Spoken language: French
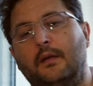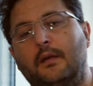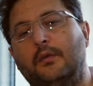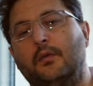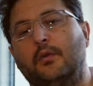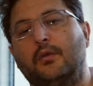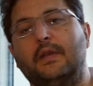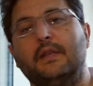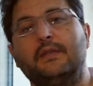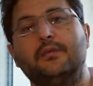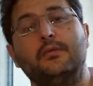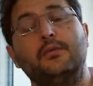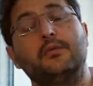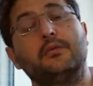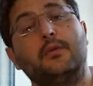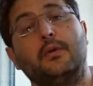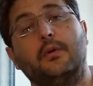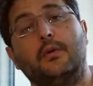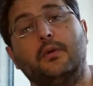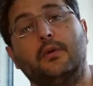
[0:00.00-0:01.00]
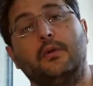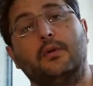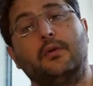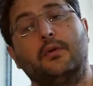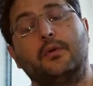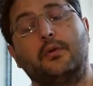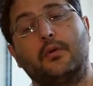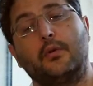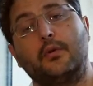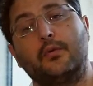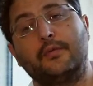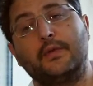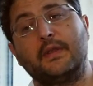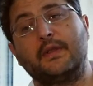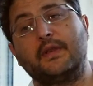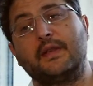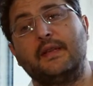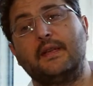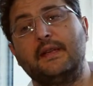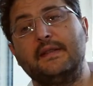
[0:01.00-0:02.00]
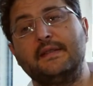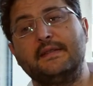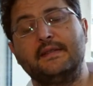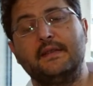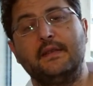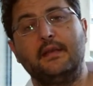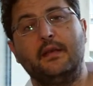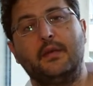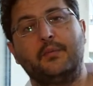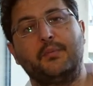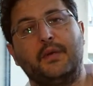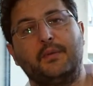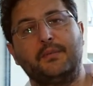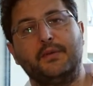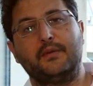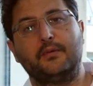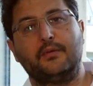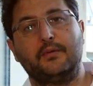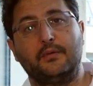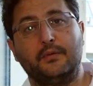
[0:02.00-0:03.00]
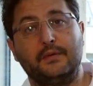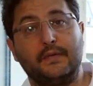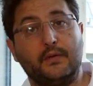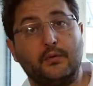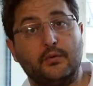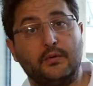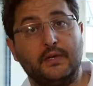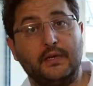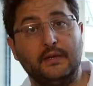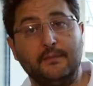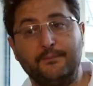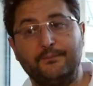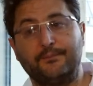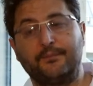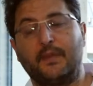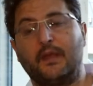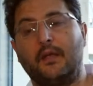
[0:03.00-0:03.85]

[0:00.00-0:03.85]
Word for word: Donc l'étude que, l'on vient de réaliser a permis de décoder